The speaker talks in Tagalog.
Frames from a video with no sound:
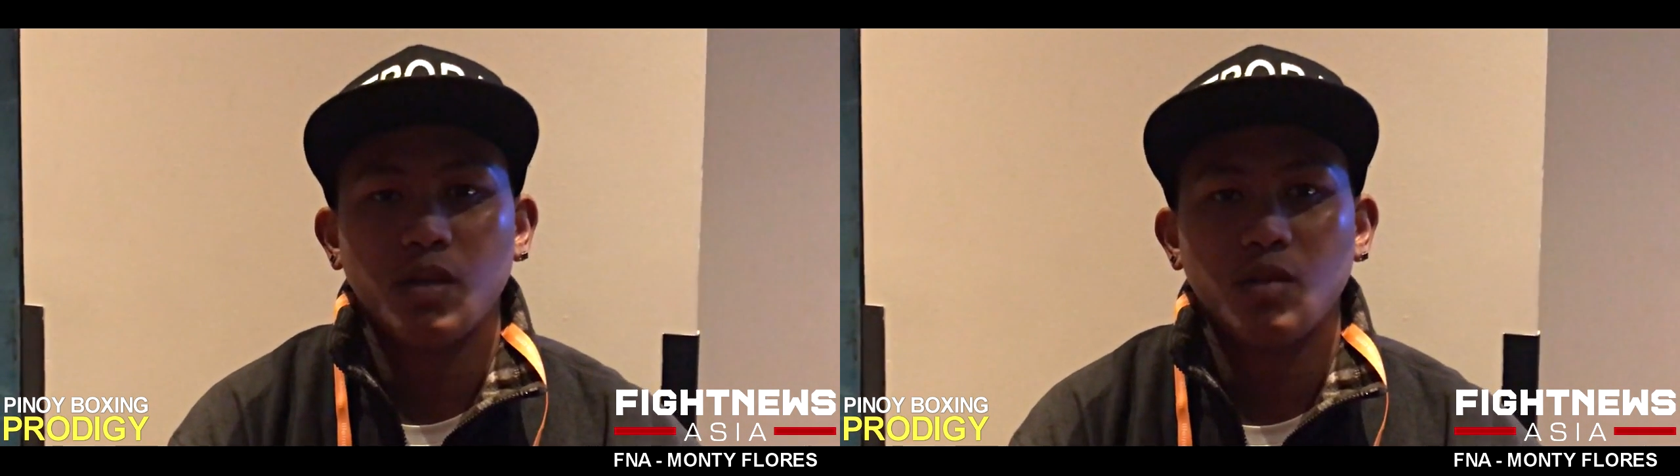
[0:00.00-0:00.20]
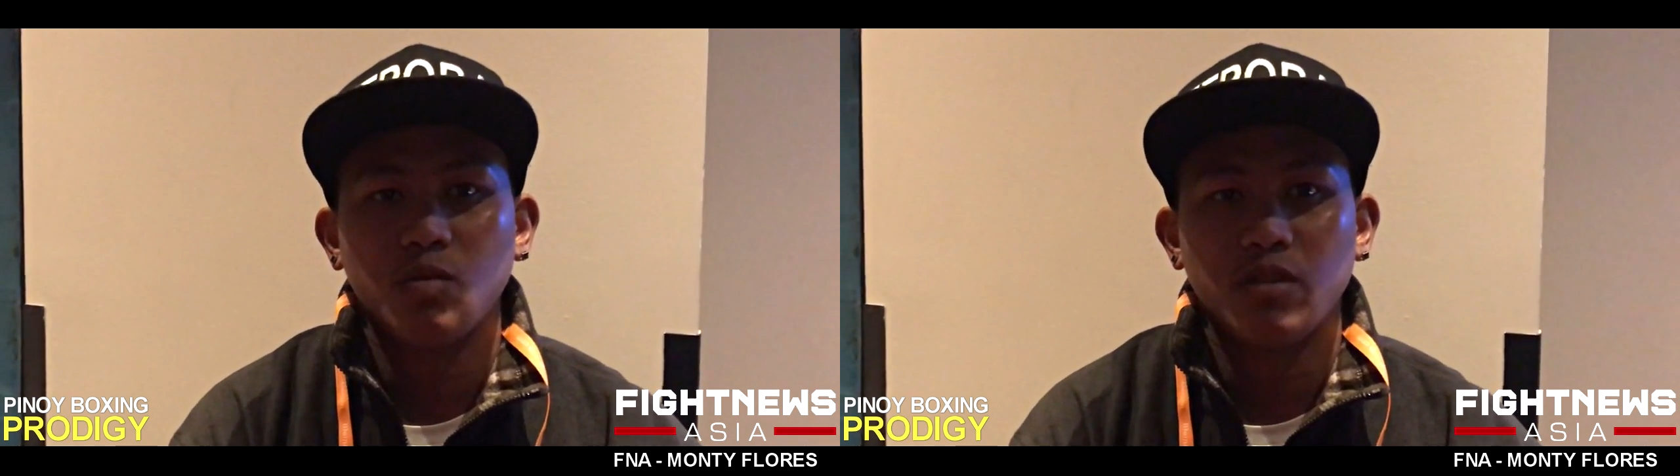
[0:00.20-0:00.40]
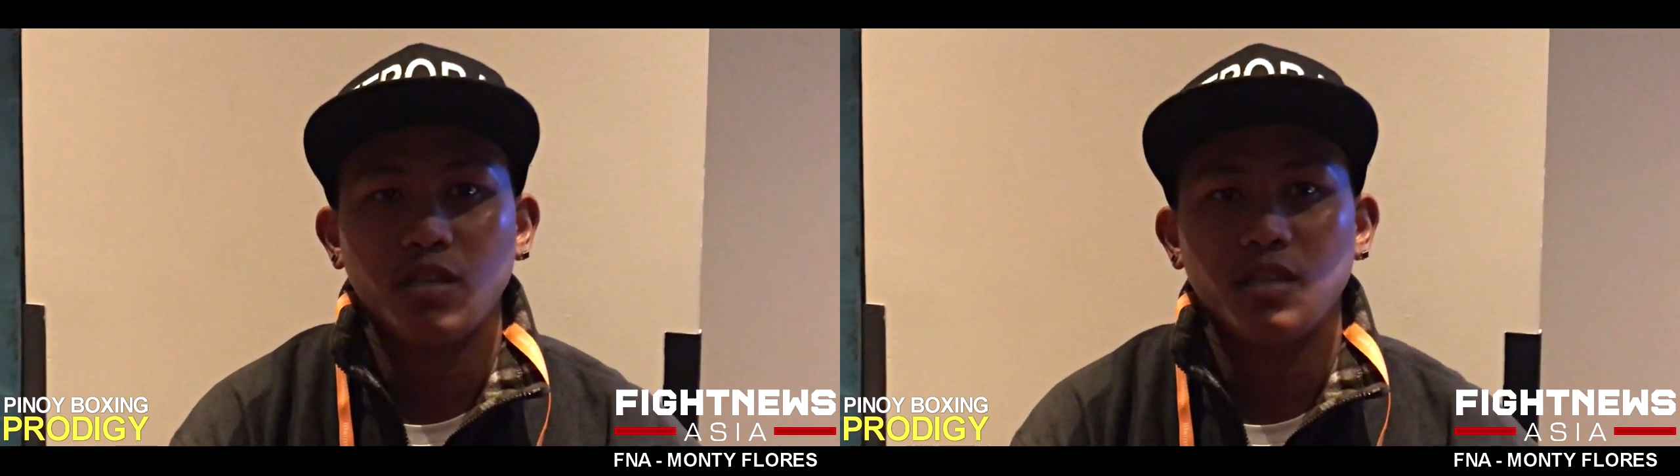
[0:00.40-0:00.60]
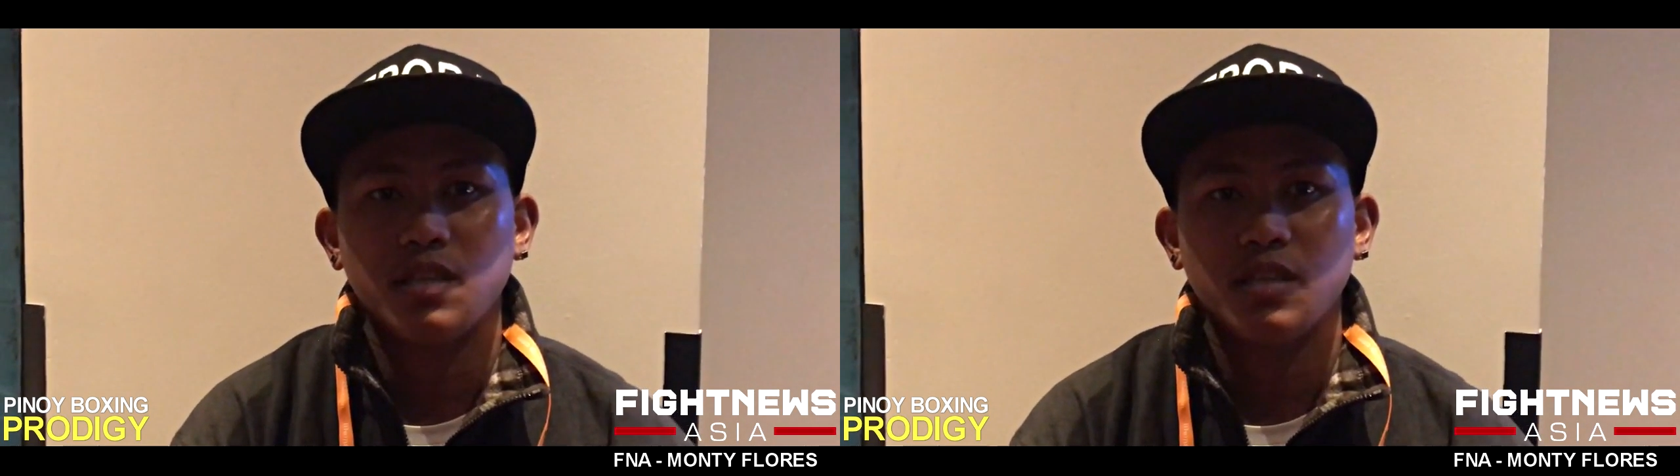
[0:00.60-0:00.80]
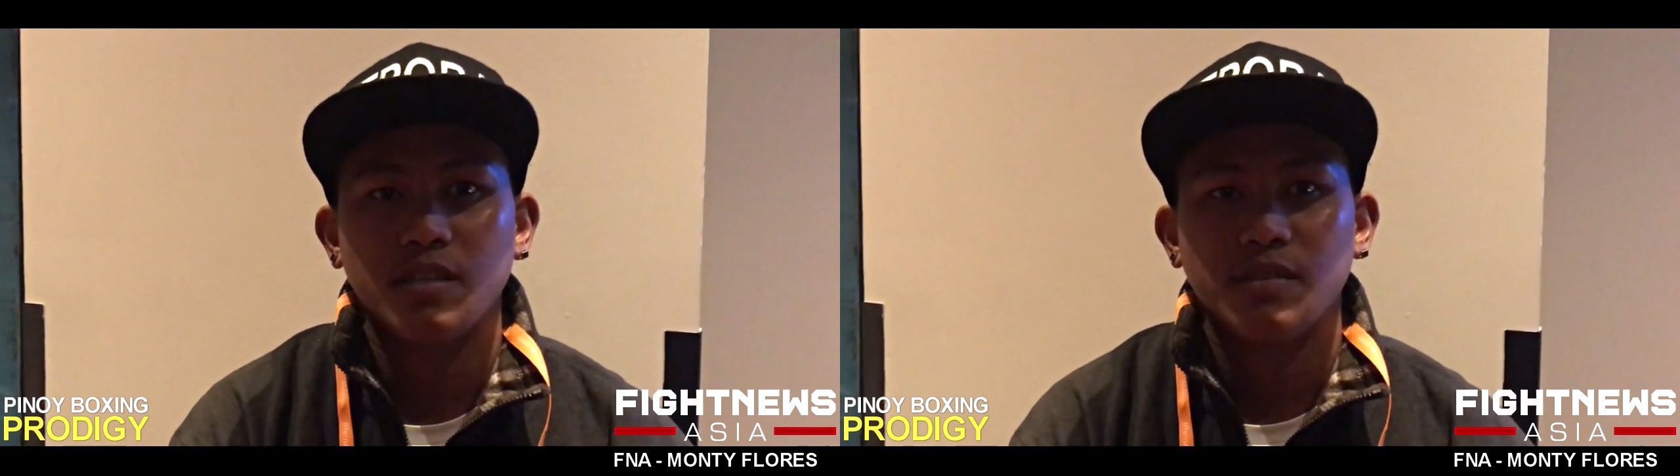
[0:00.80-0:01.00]

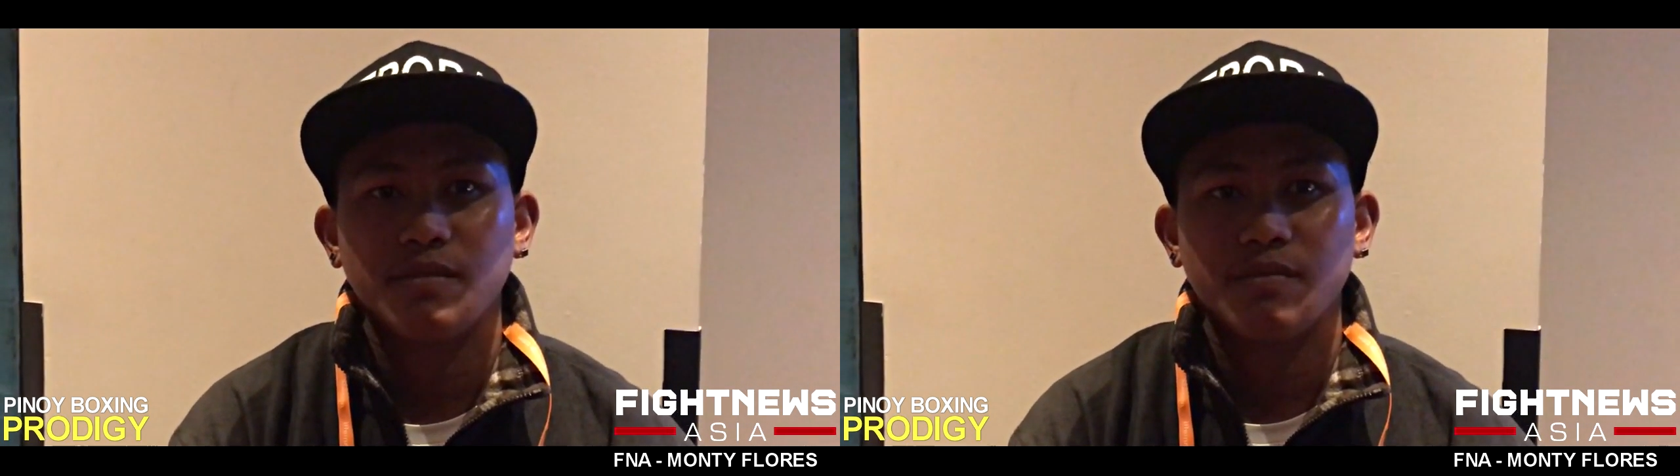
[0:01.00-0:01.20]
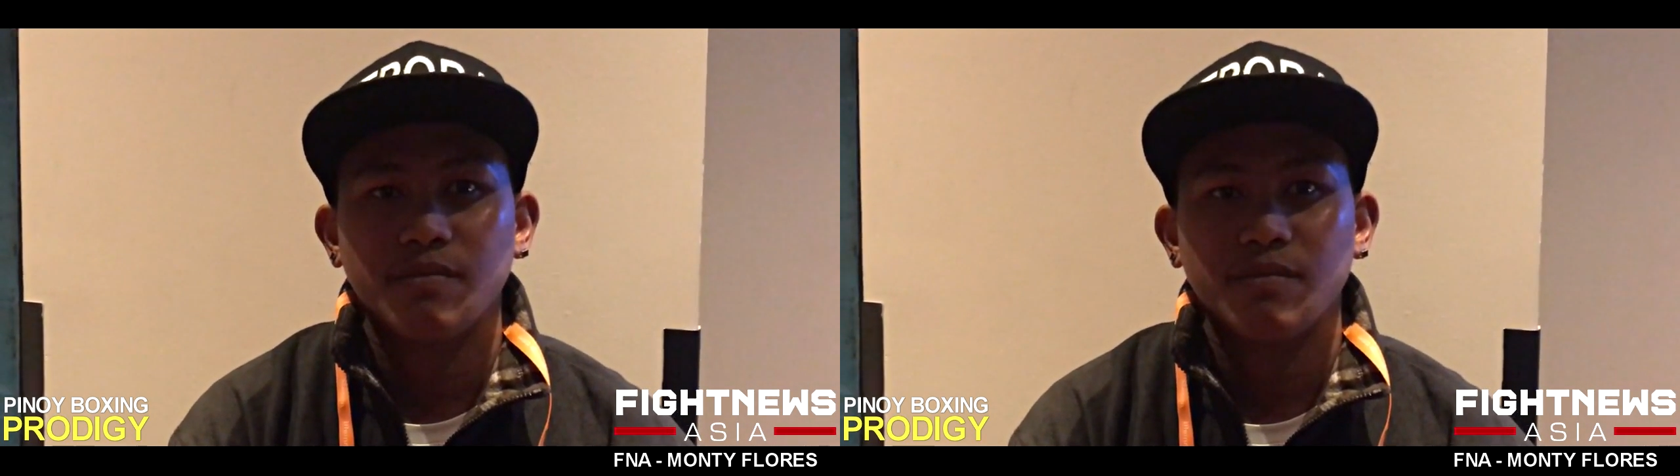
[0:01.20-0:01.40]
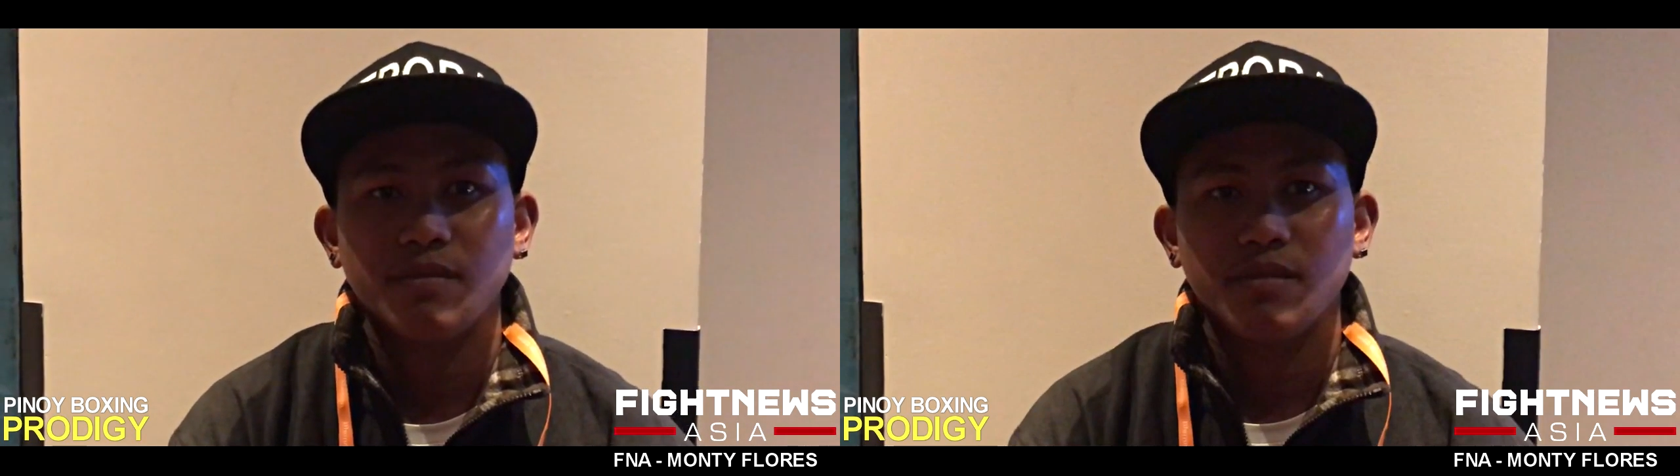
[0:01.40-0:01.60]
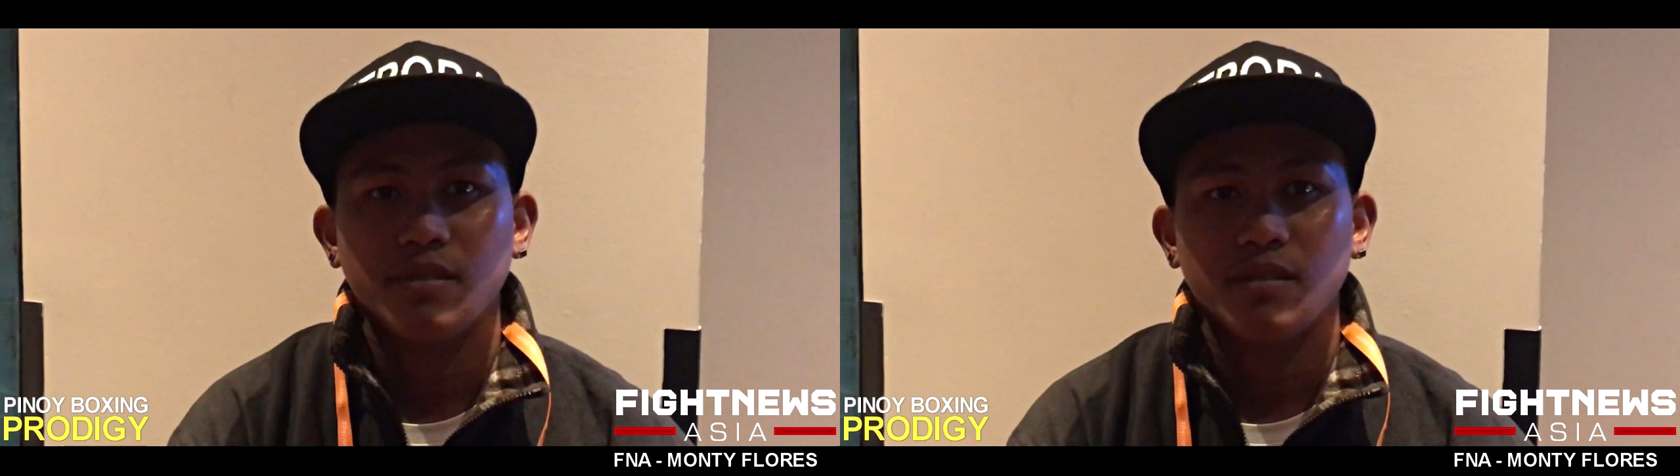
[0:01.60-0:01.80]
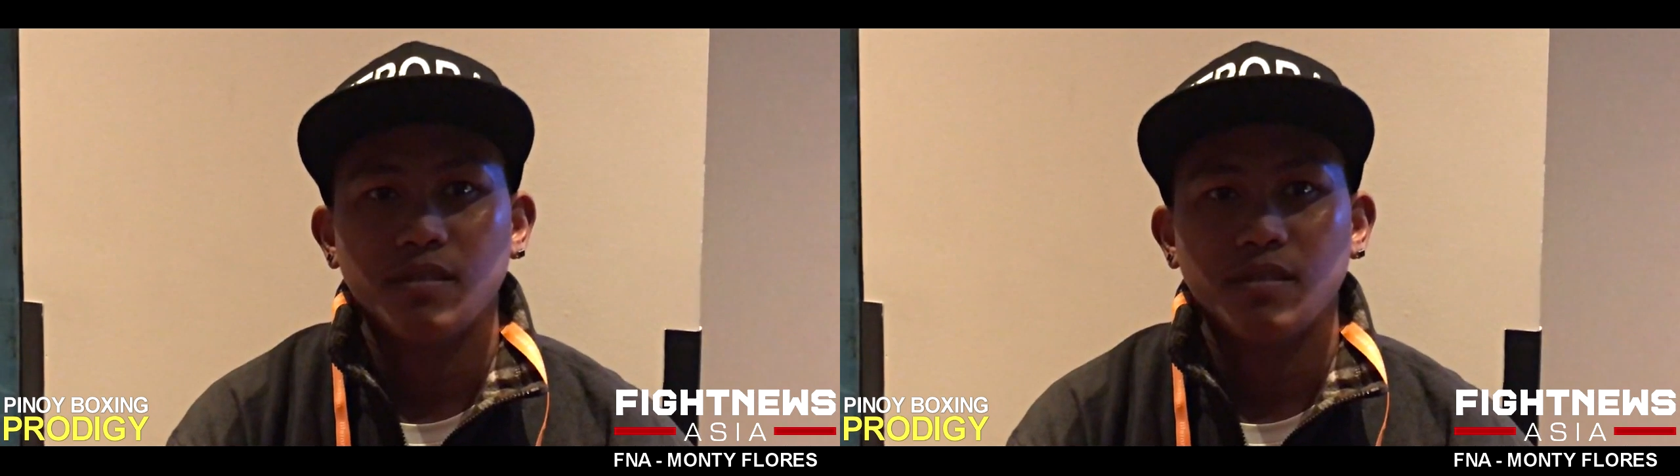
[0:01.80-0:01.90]
126. 126.